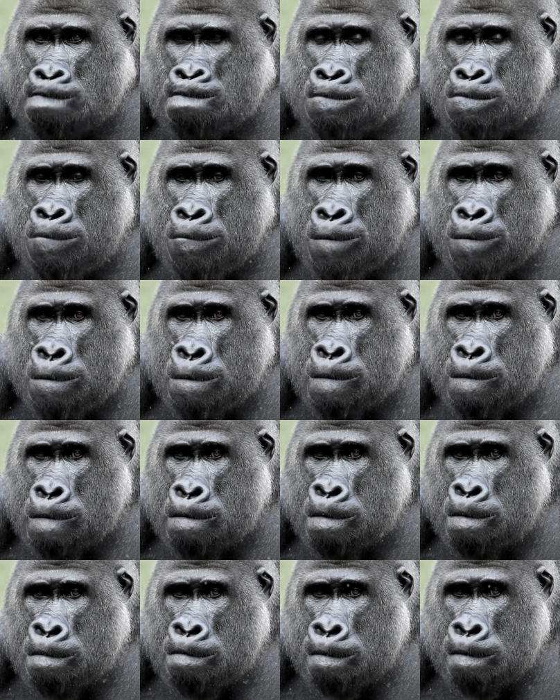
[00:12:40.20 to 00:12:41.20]
in das Studium
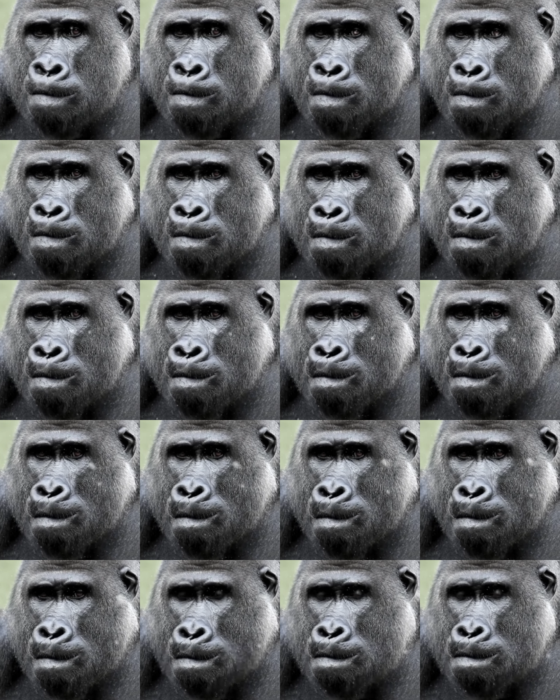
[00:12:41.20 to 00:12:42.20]
der Gorillasprache
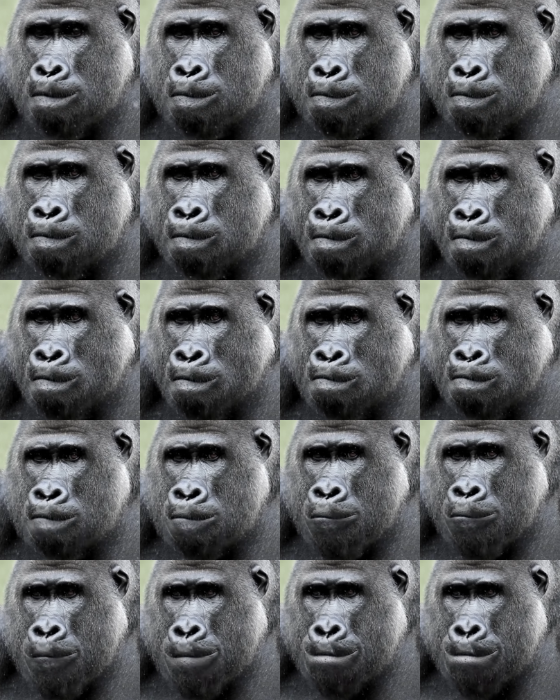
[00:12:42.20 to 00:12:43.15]
ein. Sie